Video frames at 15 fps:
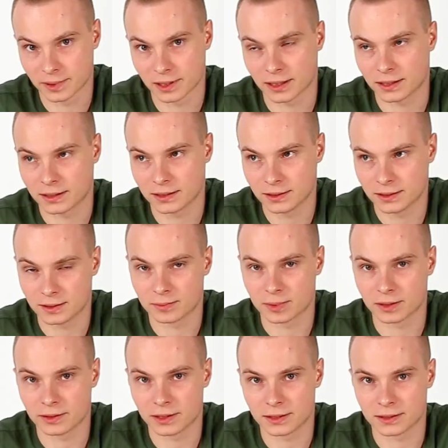Приходите,
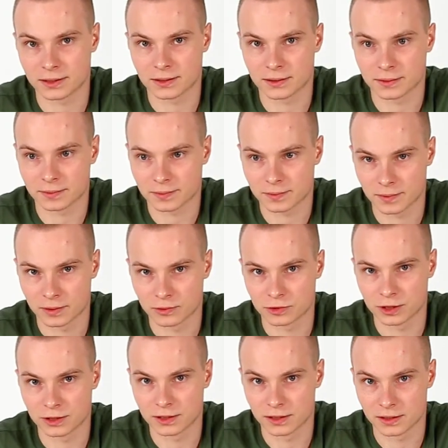проверьте,
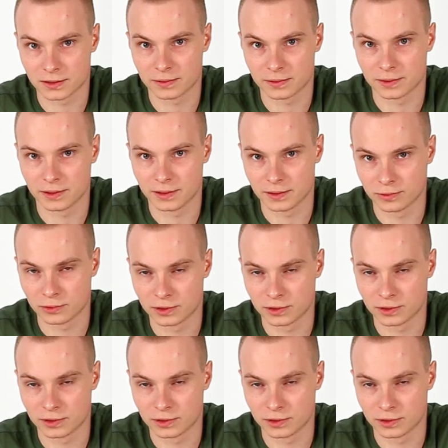научитесь и